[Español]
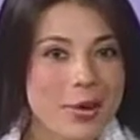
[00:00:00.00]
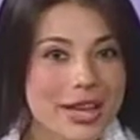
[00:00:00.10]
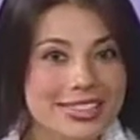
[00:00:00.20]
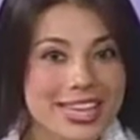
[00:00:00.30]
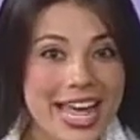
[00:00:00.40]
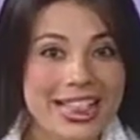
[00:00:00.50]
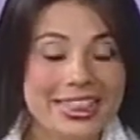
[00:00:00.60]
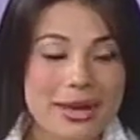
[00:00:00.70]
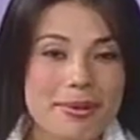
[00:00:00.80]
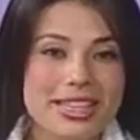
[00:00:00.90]
ahora sí, el
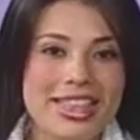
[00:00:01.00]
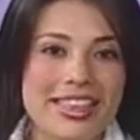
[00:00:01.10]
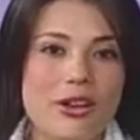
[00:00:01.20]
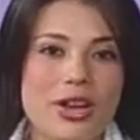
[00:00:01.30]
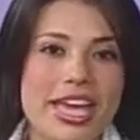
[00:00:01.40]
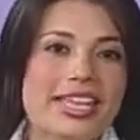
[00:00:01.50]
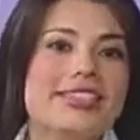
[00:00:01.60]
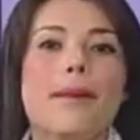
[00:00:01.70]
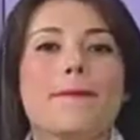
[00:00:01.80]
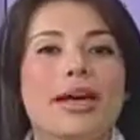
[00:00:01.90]
tema del día de hoy es
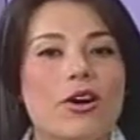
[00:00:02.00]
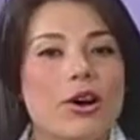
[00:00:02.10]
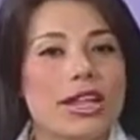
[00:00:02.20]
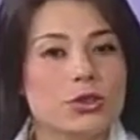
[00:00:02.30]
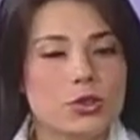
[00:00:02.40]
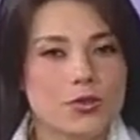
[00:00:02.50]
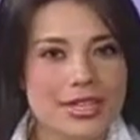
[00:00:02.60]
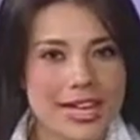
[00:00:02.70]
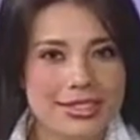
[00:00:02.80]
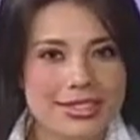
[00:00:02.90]
mejora tus
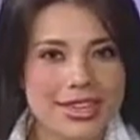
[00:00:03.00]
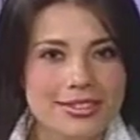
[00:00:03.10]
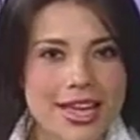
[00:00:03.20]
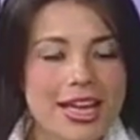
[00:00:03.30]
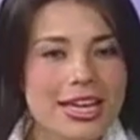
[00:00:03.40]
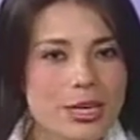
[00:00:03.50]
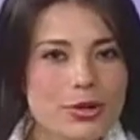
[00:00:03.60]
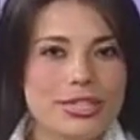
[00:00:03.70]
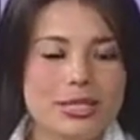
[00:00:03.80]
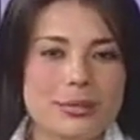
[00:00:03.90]
finanzas y
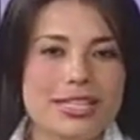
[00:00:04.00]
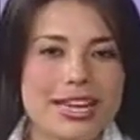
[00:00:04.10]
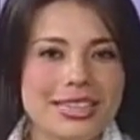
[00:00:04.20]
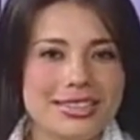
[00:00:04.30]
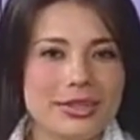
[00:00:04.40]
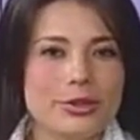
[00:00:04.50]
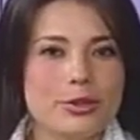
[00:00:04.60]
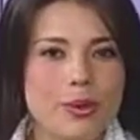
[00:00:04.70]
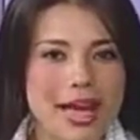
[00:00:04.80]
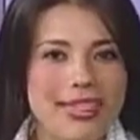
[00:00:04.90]
nuestra especialista
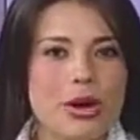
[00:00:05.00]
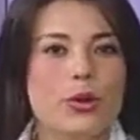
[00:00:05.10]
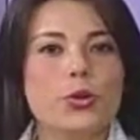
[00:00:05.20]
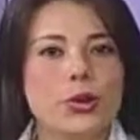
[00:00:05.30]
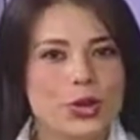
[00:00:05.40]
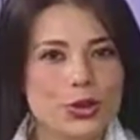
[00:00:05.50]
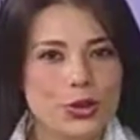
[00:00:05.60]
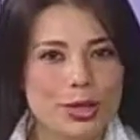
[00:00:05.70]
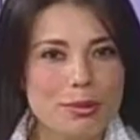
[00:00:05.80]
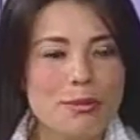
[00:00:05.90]
nos va a dar uno que
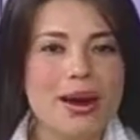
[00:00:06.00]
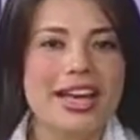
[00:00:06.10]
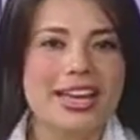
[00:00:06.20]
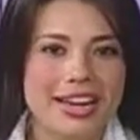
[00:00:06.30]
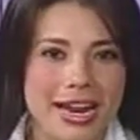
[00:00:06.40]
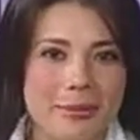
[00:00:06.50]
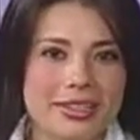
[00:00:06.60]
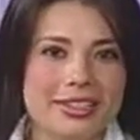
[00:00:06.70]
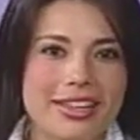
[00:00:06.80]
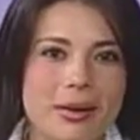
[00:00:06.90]
otro tip para que
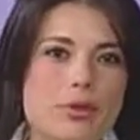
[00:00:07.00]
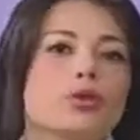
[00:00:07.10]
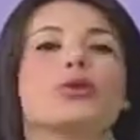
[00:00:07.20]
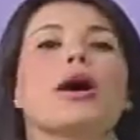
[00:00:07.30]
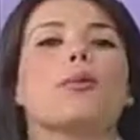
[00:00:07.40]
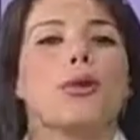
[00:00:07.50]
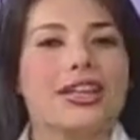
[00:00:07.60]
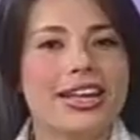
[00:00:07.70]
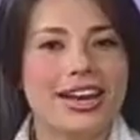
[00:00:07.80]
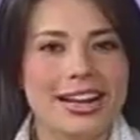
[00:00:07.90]
realmente tengamos una
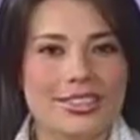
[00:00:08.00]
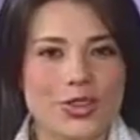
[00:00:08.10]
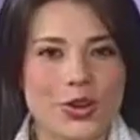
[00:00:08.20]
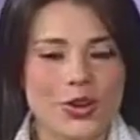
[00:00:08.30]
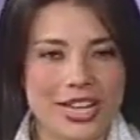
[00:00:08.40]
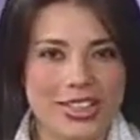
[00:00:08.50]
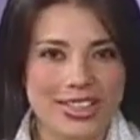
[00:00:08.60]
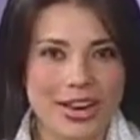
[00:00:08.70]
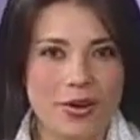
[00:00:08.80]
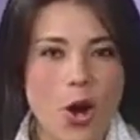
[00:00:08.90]
buena relación con el
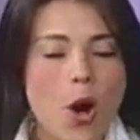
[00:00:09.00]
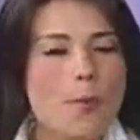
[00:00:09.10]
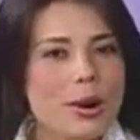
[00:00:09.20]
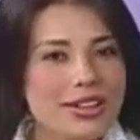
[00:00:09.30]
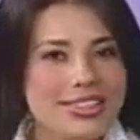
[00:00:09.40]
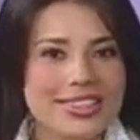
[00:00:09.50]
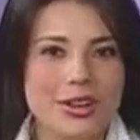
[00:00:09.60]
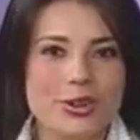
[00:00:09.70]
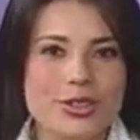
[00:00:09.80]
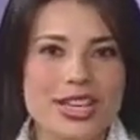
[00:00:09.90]
dinero. Pero antes de
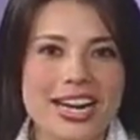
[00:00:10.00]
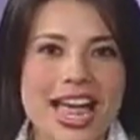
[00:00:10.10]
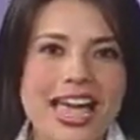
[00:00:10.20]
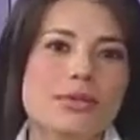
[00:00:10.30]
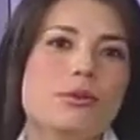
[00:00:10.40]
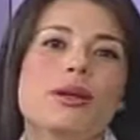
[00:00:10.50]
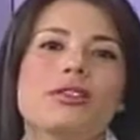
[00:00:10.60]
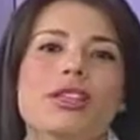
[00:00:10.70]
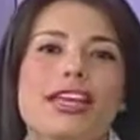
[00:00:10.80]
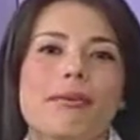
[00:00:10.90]
conocerla, es
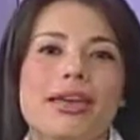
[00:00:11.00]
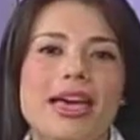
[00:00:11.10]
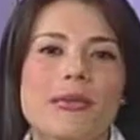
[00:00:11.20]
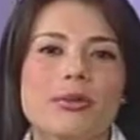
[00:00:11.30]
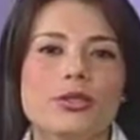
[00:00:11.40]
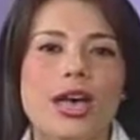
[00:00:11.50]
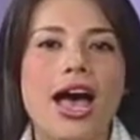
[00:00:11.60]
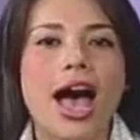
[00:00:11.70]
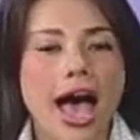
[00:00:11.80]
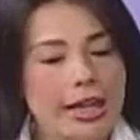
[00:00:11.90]
momento de que vayamos
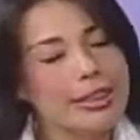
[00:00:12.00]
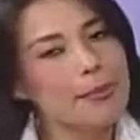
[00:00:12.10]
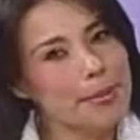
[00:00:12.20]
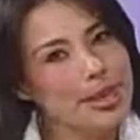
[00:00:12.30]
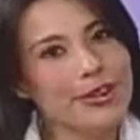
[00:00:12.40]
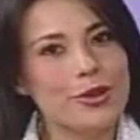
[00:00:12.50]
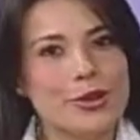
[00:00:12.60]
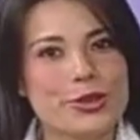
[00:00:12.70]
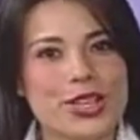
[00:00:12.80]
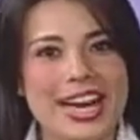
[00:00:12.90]
a también
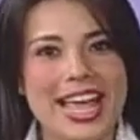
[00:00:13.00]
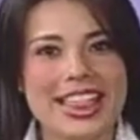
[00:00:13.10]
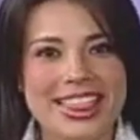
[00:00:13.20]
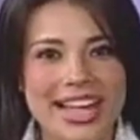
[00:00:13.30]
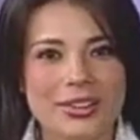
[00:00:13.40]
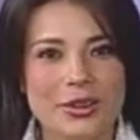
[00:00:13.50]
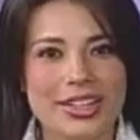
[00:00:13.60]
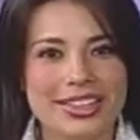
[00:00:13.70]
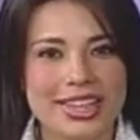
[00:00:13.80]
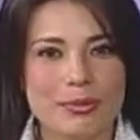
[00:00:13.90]
conocer el dato
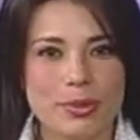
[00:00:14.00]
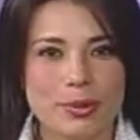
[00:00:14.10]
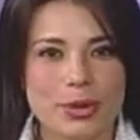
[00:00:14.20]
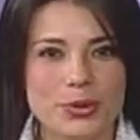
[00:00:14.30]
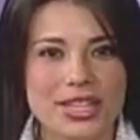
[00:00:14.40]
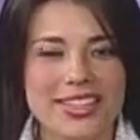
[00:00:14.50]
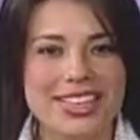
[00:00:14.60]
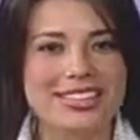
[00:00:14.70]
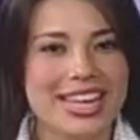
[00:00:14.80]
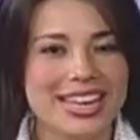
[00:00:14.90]
que tenemos para
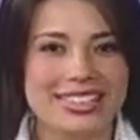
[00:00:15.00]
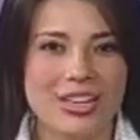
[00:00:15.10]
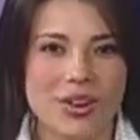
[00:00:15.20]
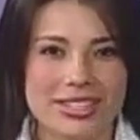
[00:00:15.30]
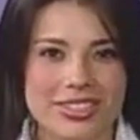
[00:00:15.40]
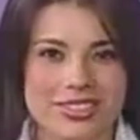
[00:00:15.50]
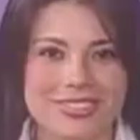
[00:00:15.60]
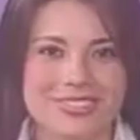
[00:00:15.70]
ustedes en esta ocasión.